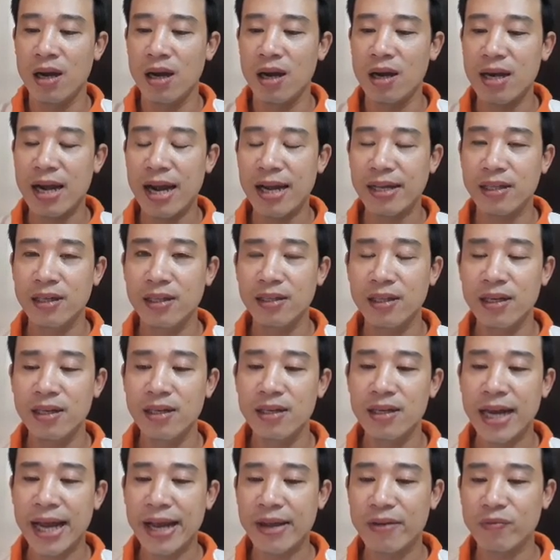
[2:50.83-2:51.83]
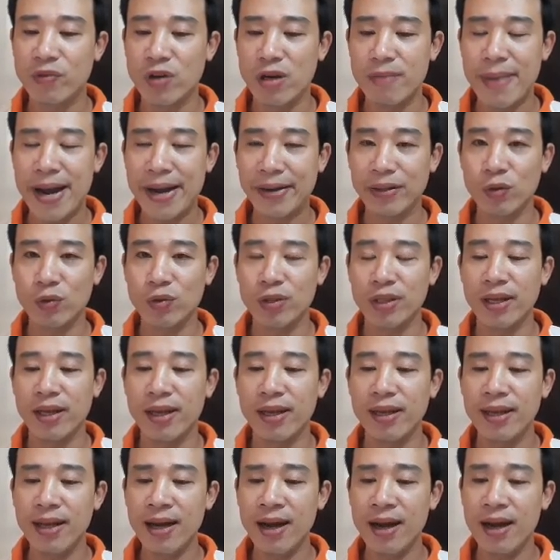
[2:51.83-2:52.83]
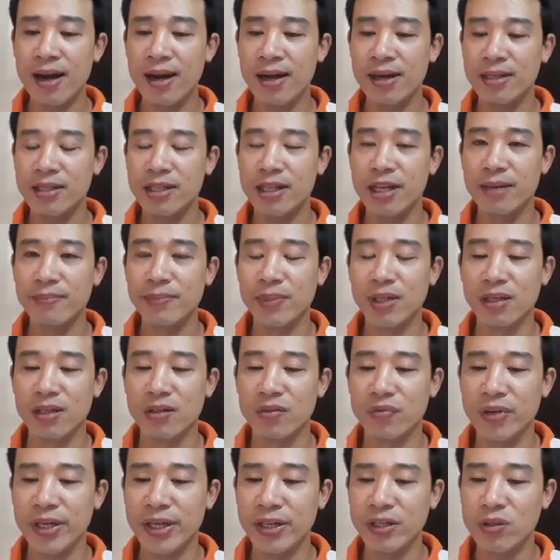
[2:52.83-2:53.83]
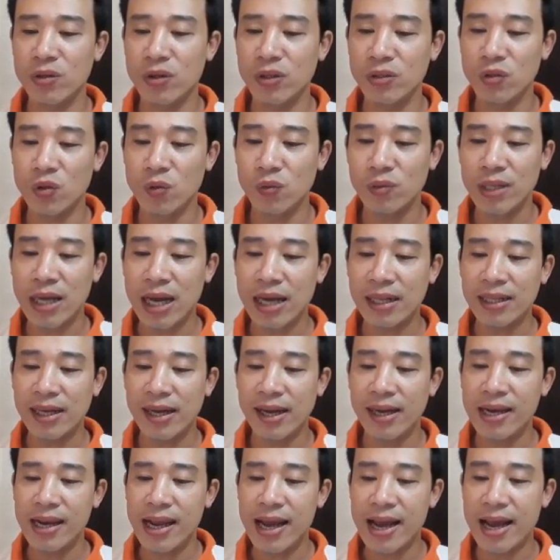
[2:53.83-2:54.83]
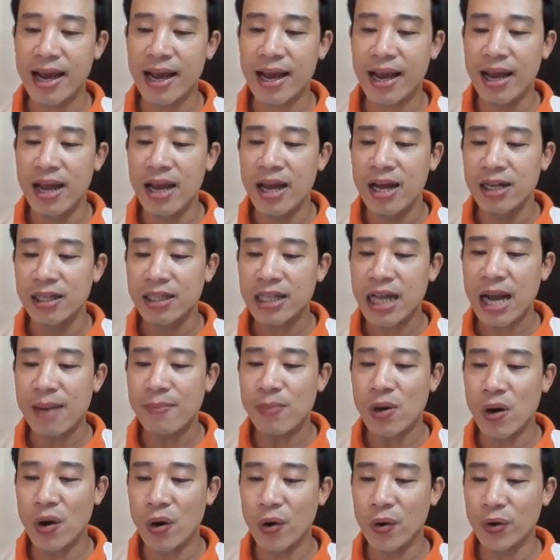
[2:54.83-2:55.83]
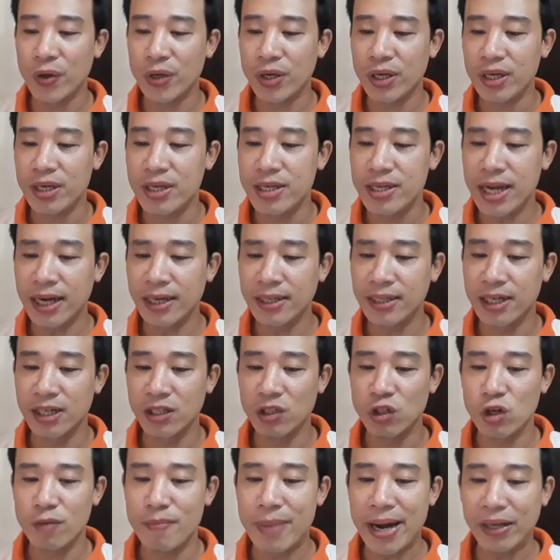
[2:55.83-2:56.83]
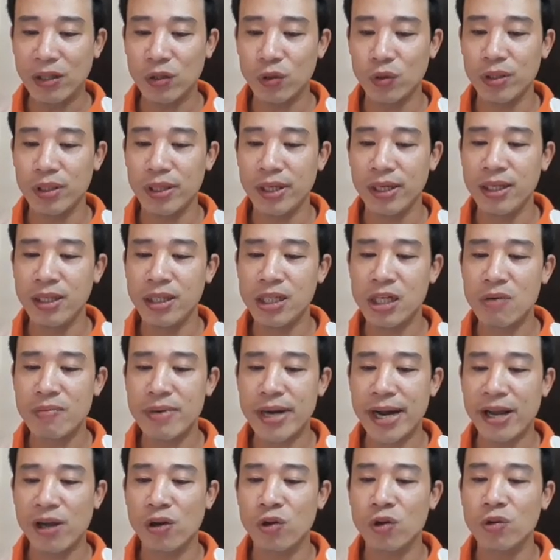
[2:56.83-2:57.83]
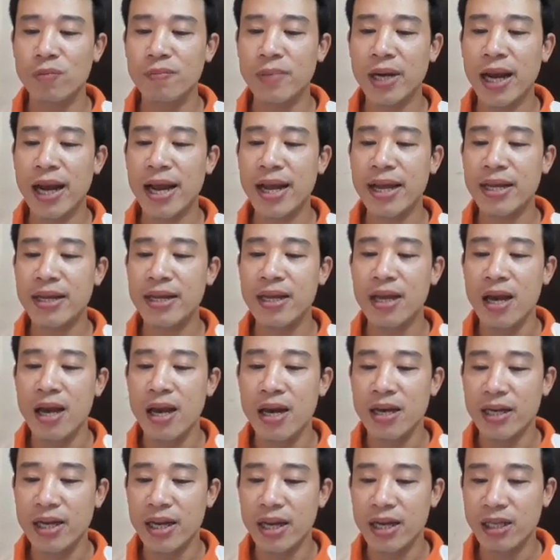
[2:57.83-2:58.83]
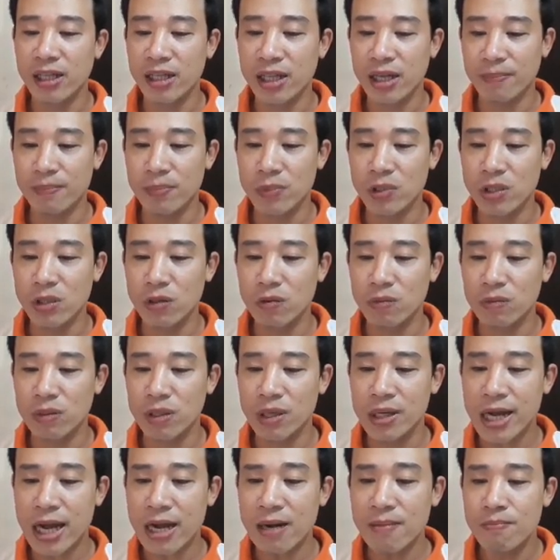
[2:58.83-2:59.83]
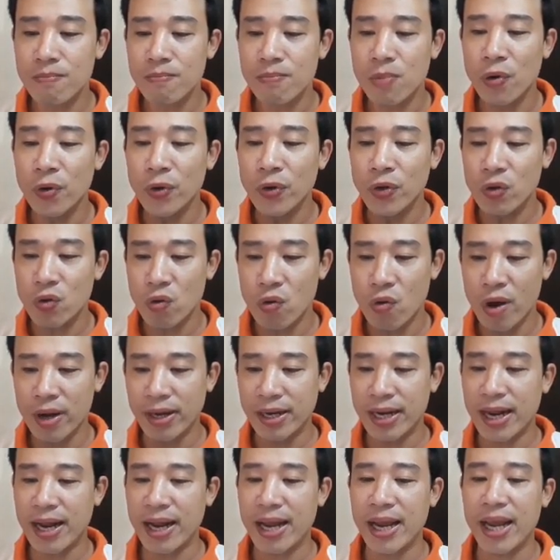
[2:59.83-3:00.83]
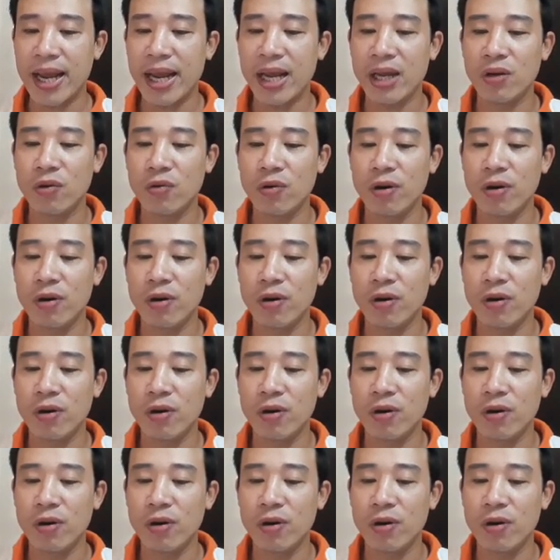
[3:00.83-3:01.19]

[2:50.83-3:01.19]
À, ngày thứ tư này với bạn tuổi Tý á, xem tử vi cho chúng ta thấy là Tam Hội nhắc nhở cho bạn tuổi Tý trong ngày hôm nay nên tập trung tới các mối quan hệ